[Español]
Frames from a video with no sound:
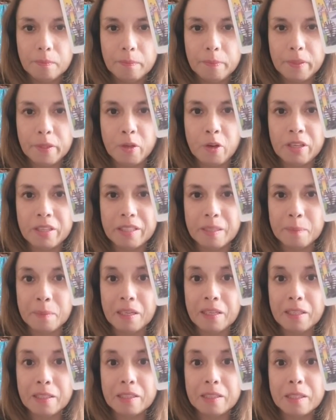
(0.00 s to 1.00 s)
pero al que más
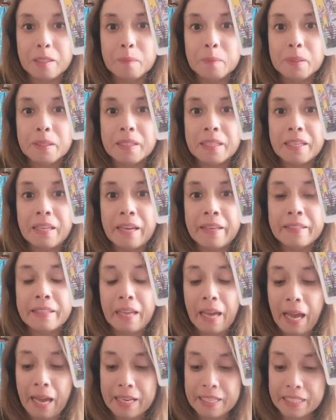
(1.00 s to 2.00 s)
le temen es
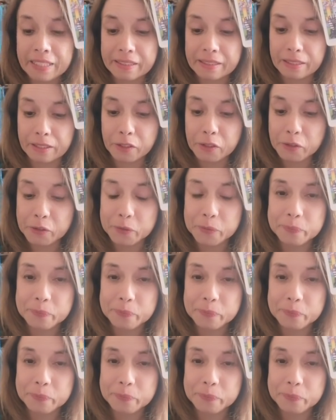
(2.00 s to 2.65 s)
al interior.